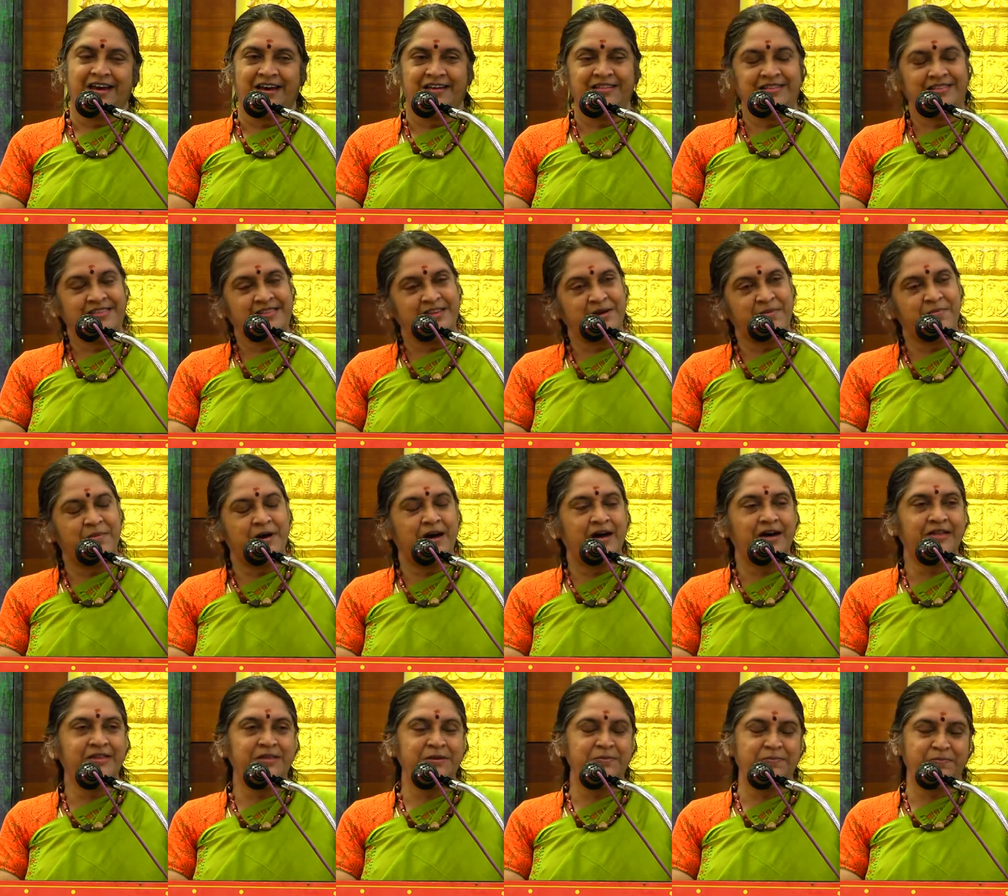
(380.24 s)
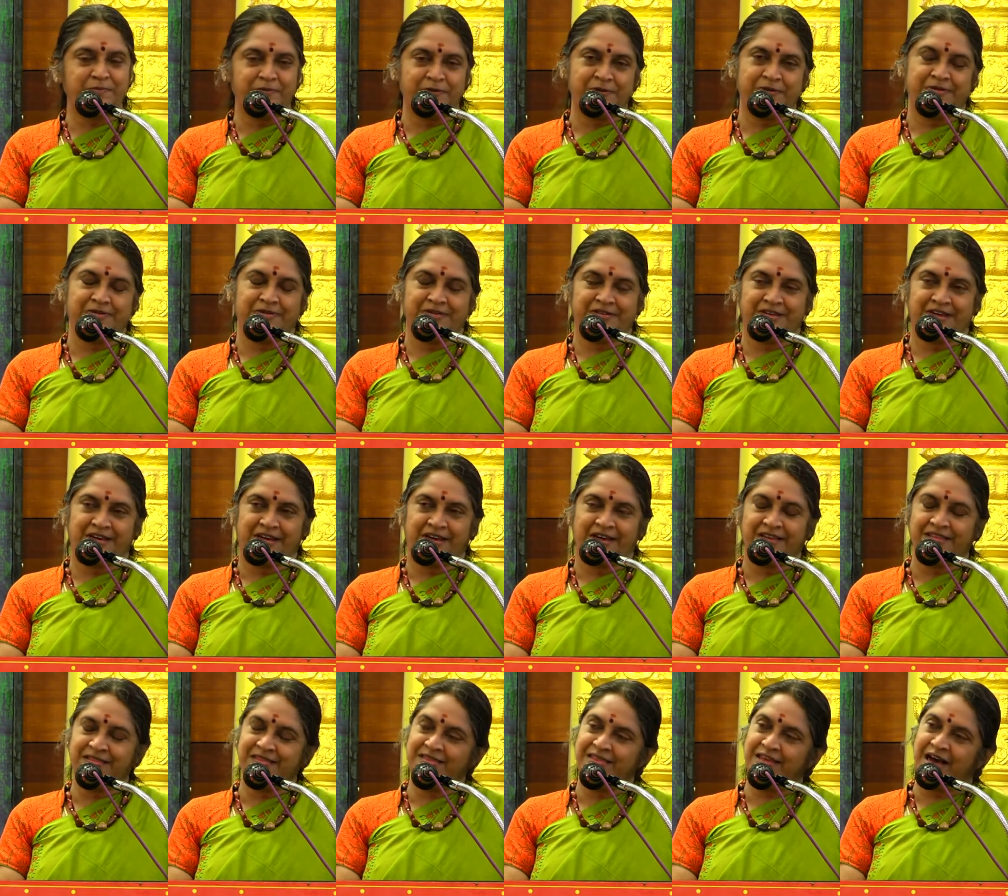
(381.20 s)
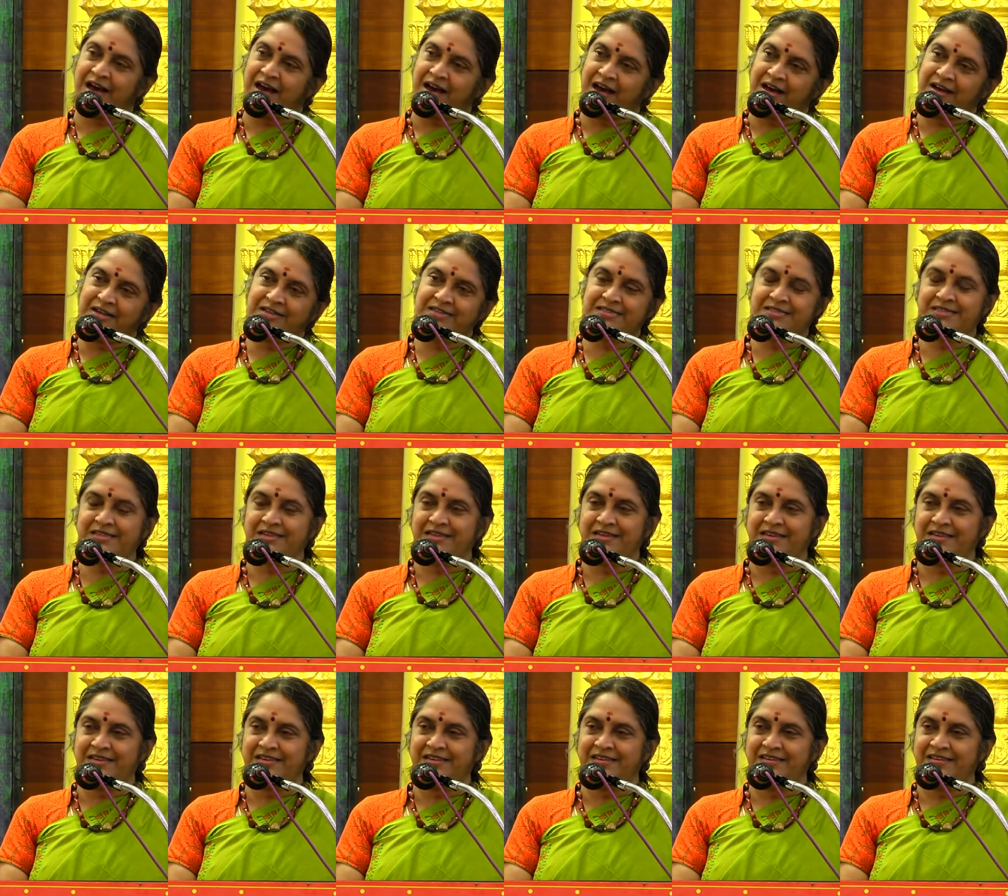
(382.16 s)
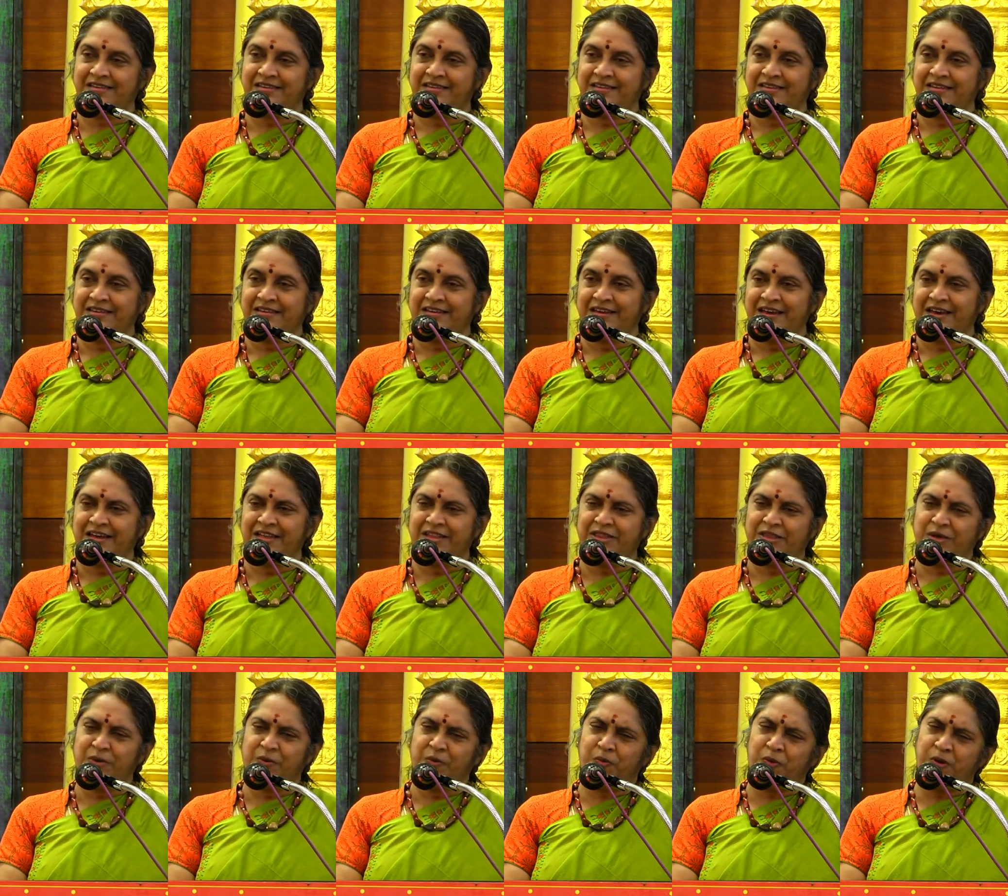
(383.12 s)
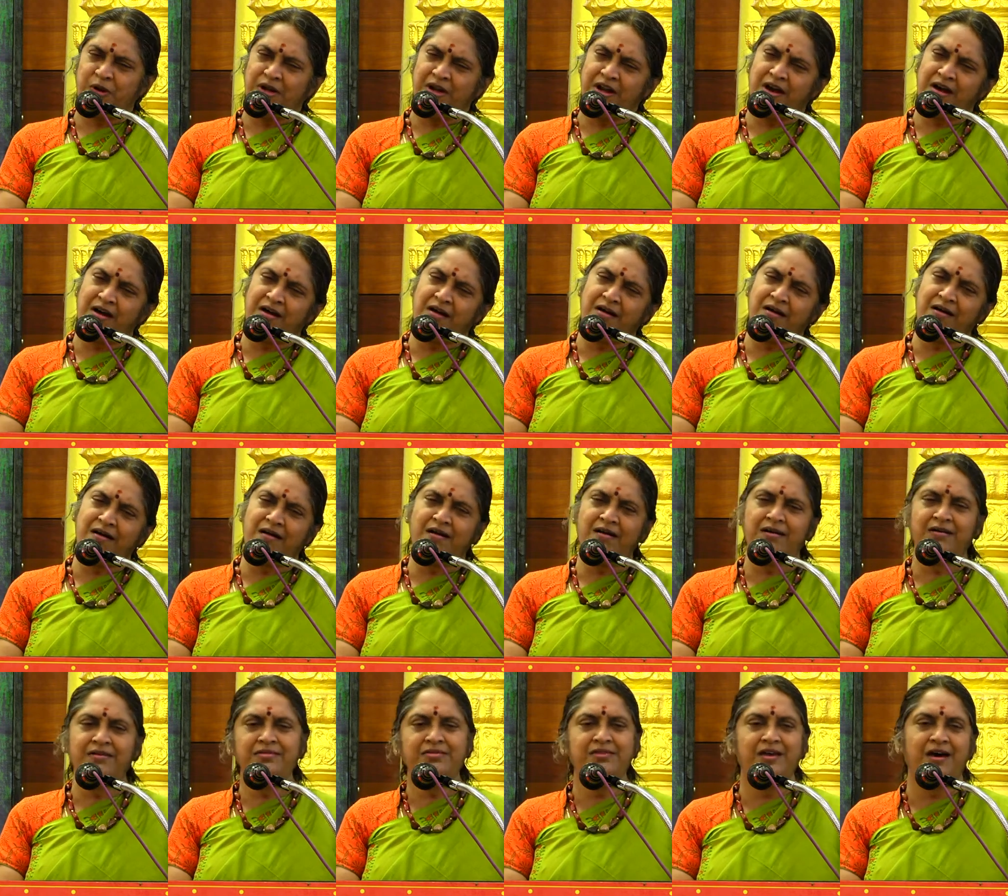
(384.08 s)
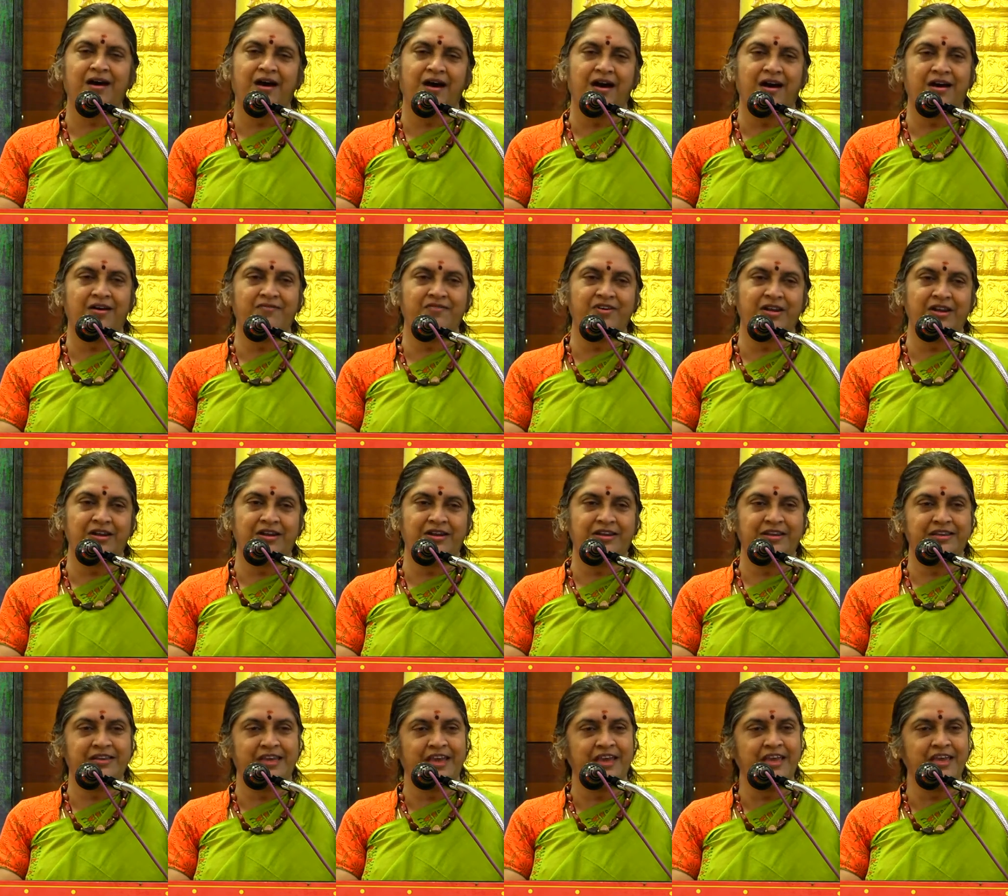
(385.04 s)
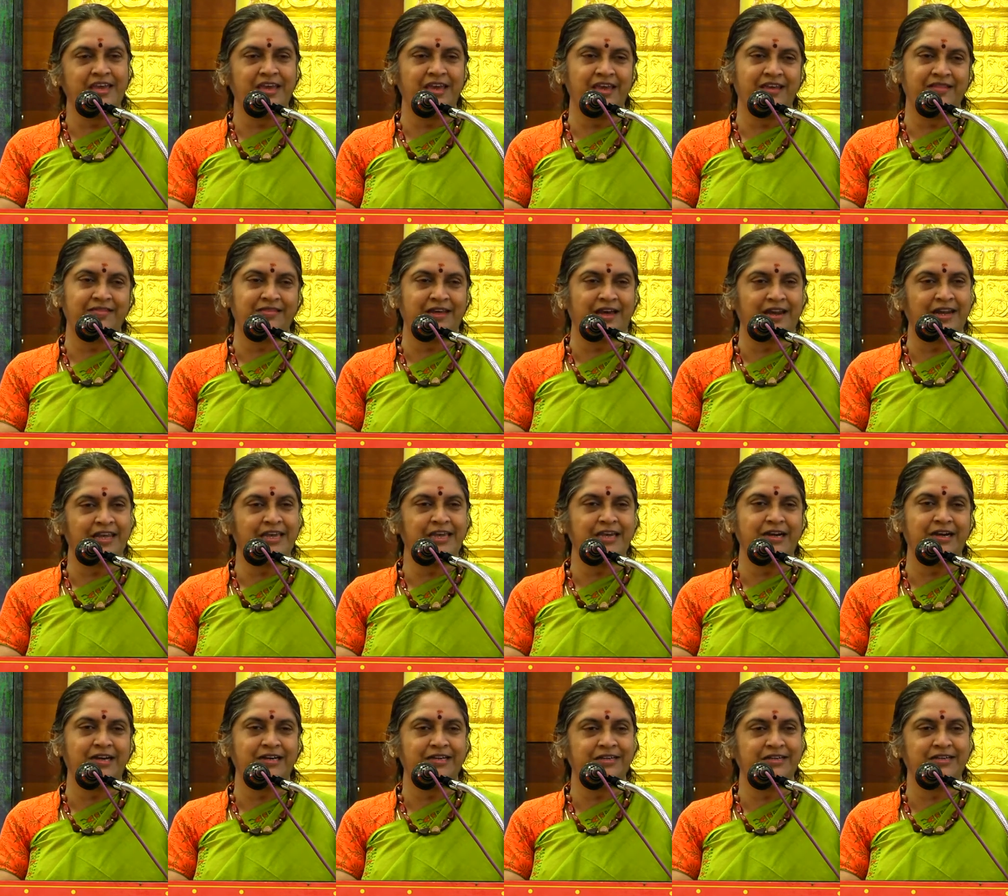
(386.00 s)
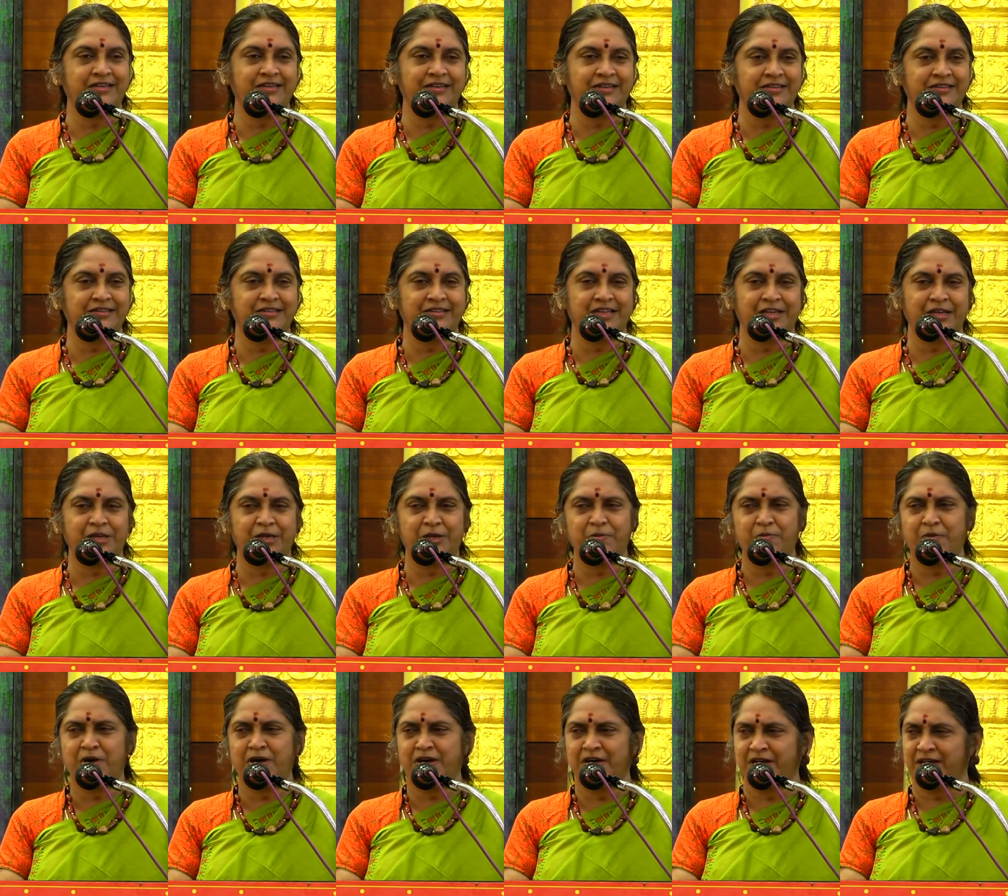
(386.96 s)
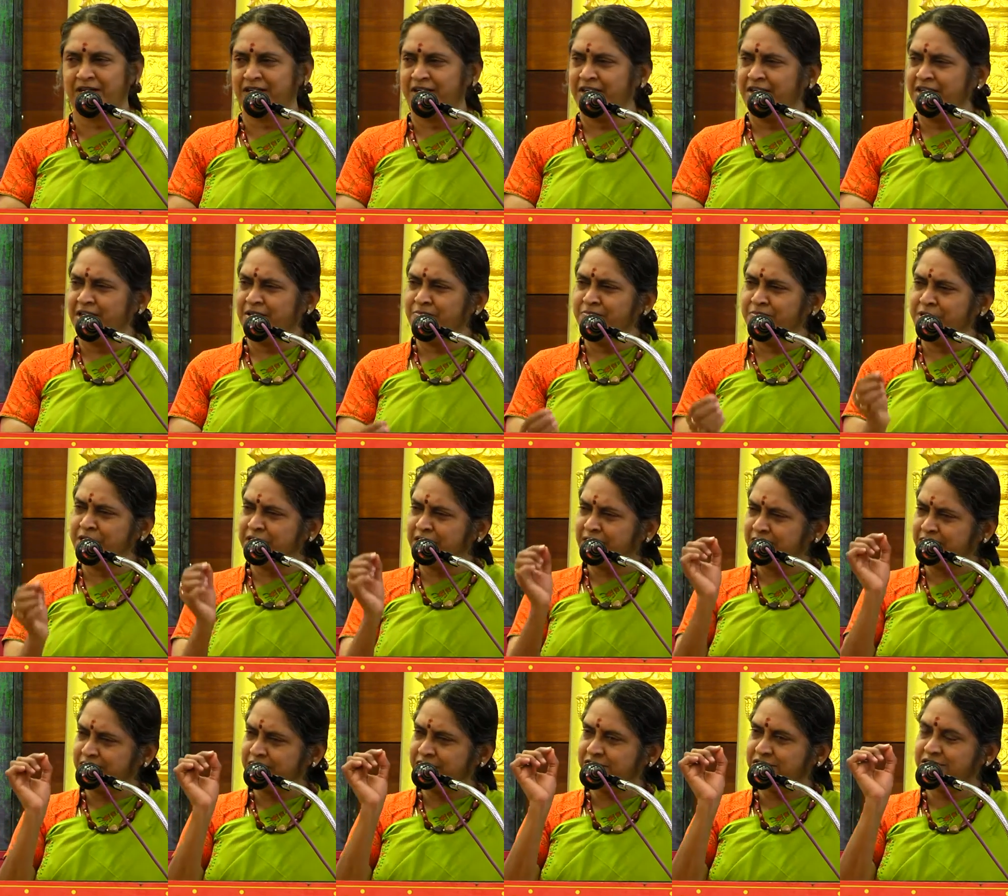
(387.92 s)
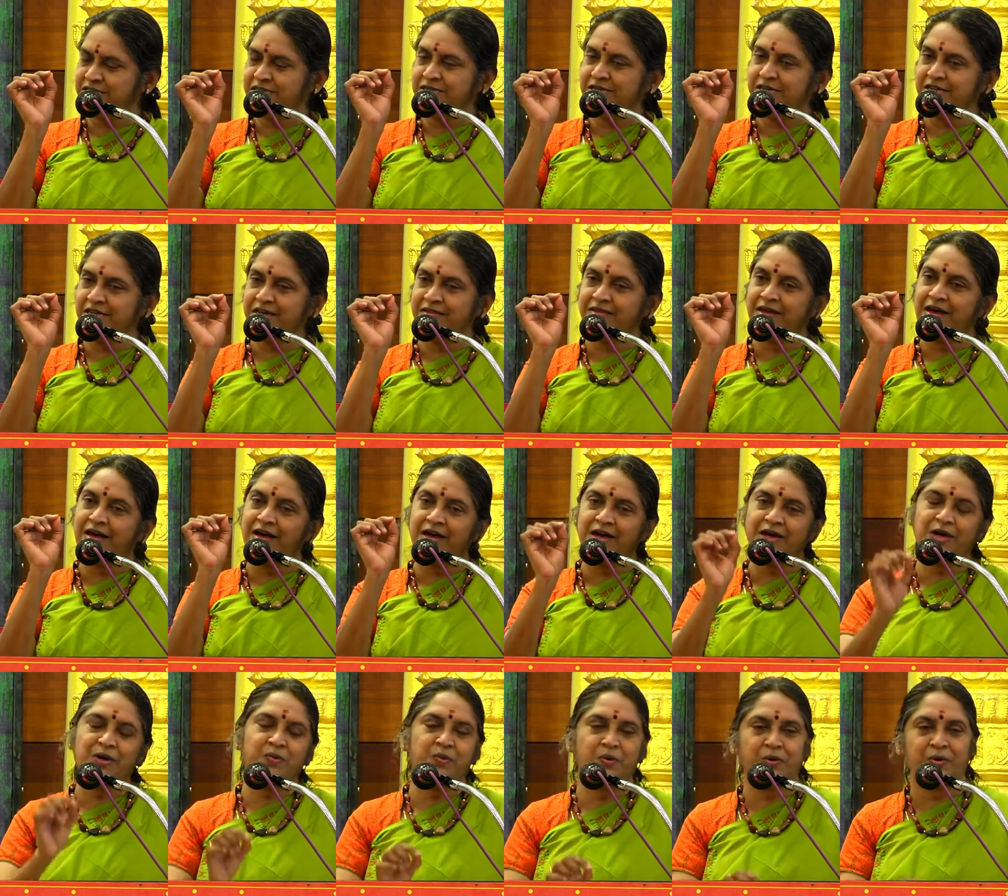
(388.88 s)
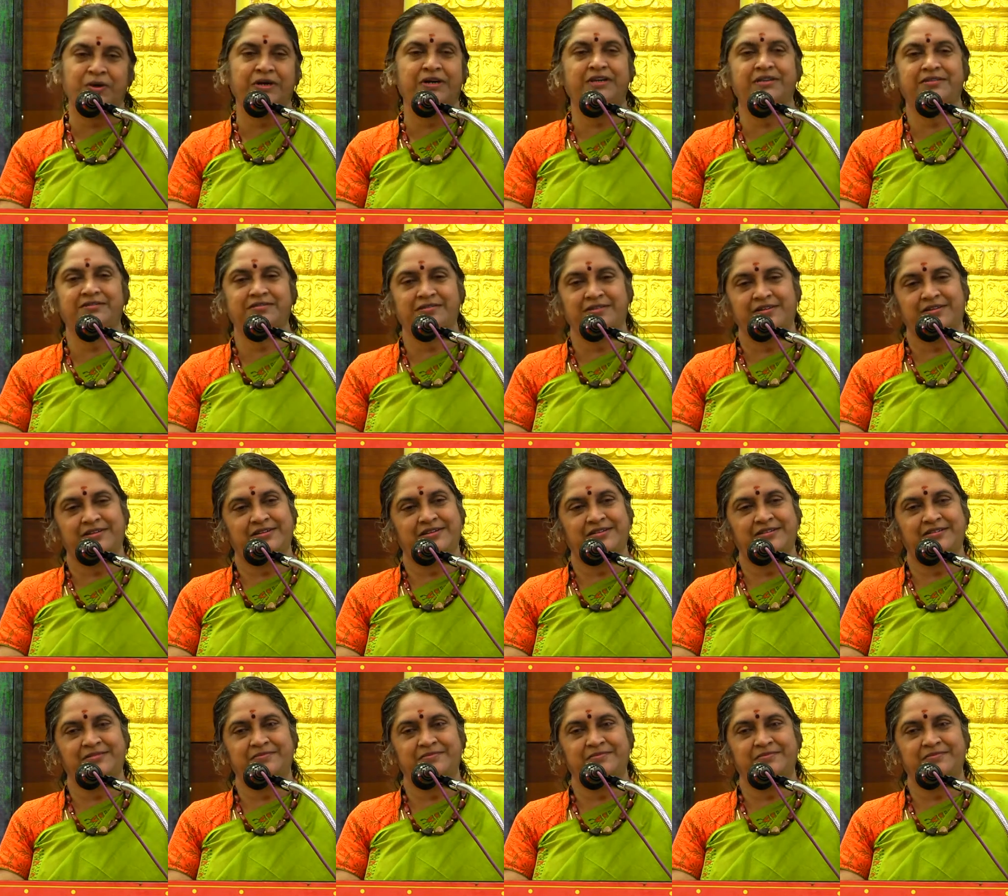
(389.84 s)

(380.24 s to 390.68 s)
அந்த பாதிப்பு அந்த ஆசை அந்த உள்ளார்ந்த ஆவல் எங்கே தலை காட்டுகிறது தெரியுமா மிகச் சிறியதாக ஒரு இடத்தில்